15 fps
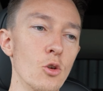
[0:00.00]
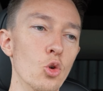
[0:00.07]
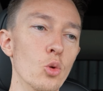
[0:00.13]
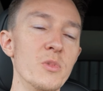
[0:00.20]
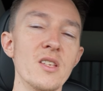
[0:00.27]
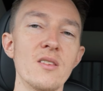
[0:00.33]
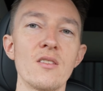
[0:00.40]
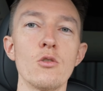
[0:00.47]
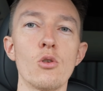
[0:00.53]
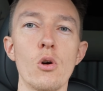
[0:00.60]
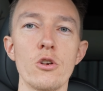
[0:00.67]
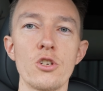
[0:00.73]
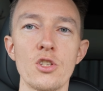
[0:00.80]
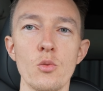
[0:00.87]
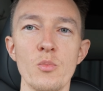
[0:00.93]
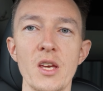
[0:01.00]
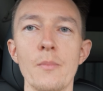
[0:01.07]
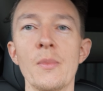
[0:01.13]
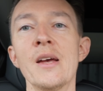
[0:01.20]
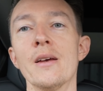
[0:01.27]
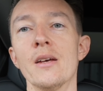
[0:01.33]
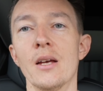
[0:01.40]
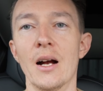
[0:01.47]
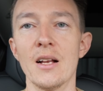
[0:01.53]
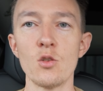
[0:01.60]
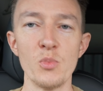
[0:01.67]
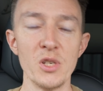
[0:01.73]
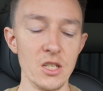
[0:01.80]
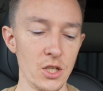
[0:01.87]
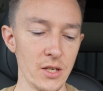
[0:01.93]
um dieses Geräusch zu beheben.
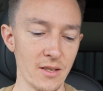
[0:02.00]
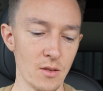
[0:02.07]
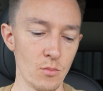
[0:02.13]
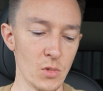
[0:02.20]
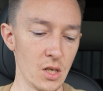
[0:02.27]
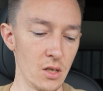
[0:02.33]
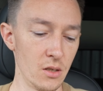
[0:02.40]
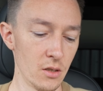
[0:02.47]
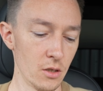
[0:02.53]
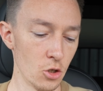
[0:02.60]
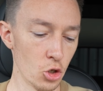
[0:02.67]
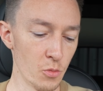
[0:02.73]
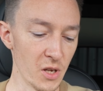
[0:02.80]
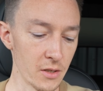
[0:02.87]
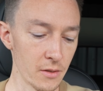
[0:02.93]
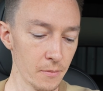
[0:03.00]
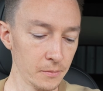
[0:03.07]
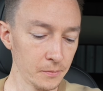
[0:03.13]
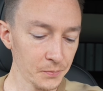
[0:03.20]
Also bin ich jetzt mal gespannt.